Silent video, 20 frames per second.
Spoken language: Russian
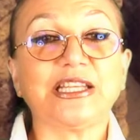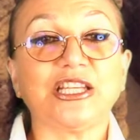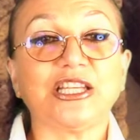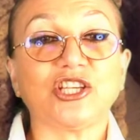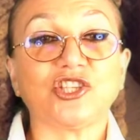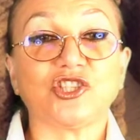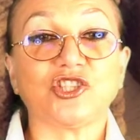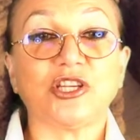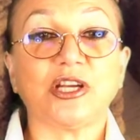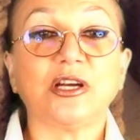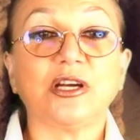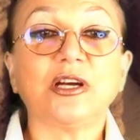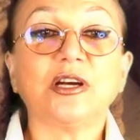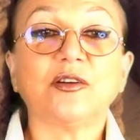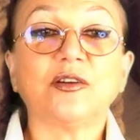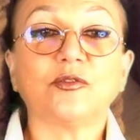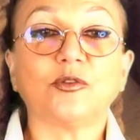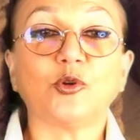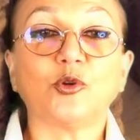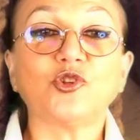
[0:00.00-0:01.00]
одежде,
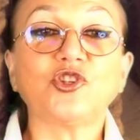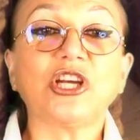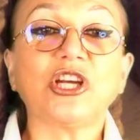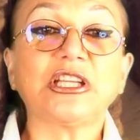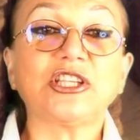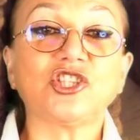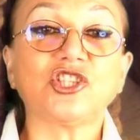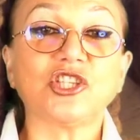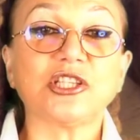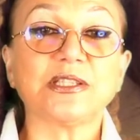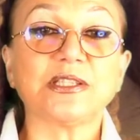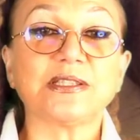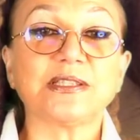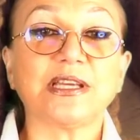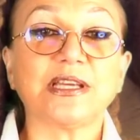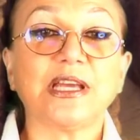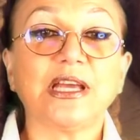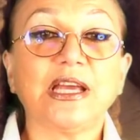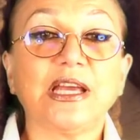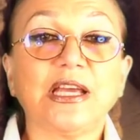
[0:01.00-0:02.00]
включая
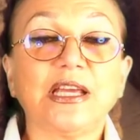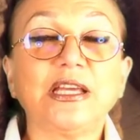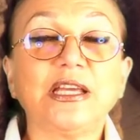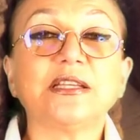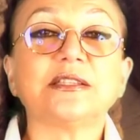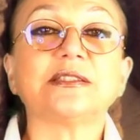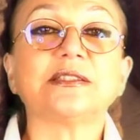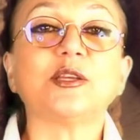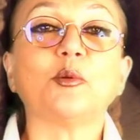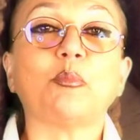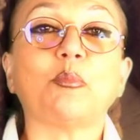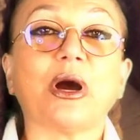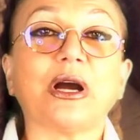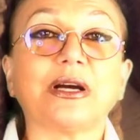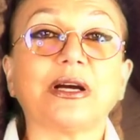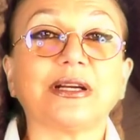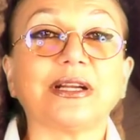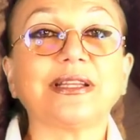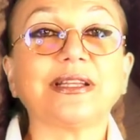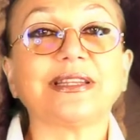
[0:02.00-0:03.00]
джинсы и с
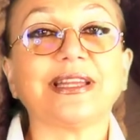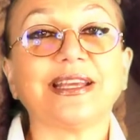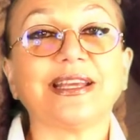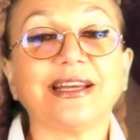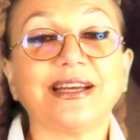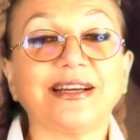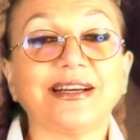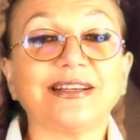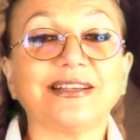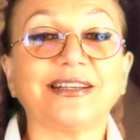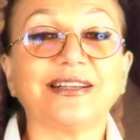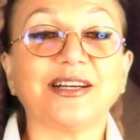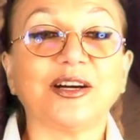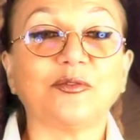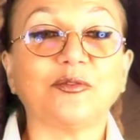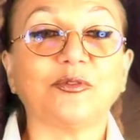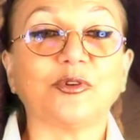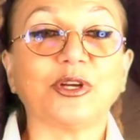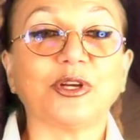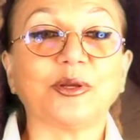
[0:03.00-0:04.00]
непокрытой
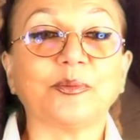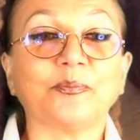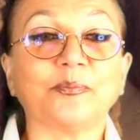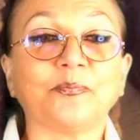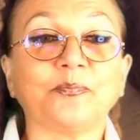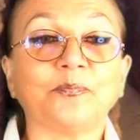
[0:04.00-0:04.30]
головой.